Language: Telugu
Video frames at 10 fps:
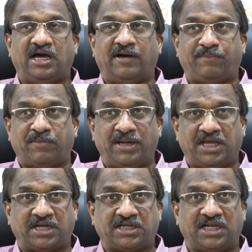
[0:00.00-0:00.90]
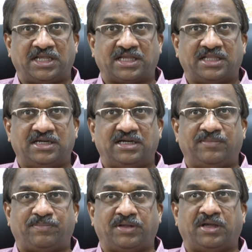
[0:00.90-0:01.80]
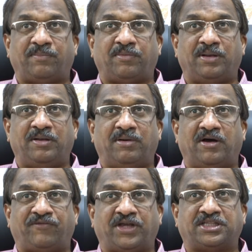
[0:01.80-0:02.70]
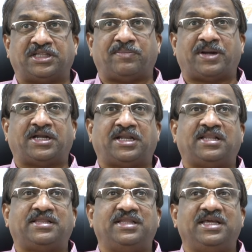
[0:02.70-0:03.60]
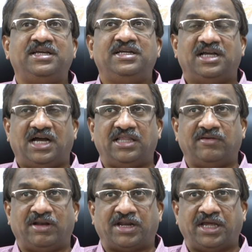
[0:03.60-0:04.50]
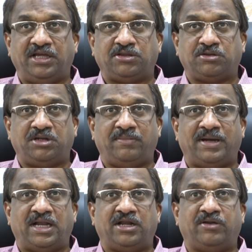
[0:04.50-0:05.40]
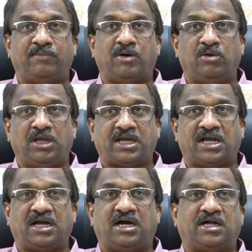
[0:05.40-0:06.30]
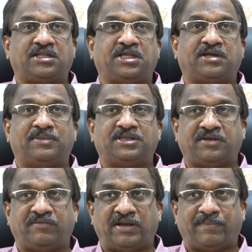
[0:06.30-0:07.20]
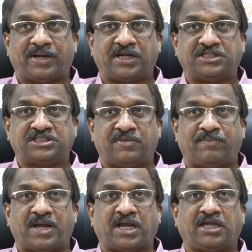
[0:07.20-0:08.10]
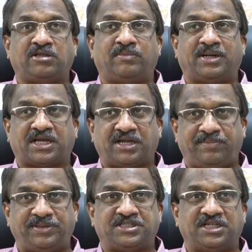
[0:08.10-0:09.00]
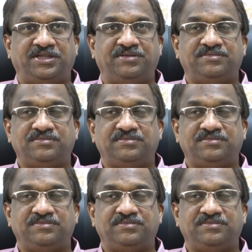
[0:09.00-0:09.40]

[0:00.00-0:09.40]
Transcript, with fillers: అప్పు మళ్ళీ కట్టాలి కదా అప్పు అప్పు మళ్ళీ మాఫీ అయితే తప్ప కట్టాల్సిందే అందువల్ల రైతు డిమాండ్లను మౌలికంగా ఆర్థిక మంత్రి వాళ్ళ ప్రకటించిన ప్యాకేజ్లో మనకు కనిపించలేదు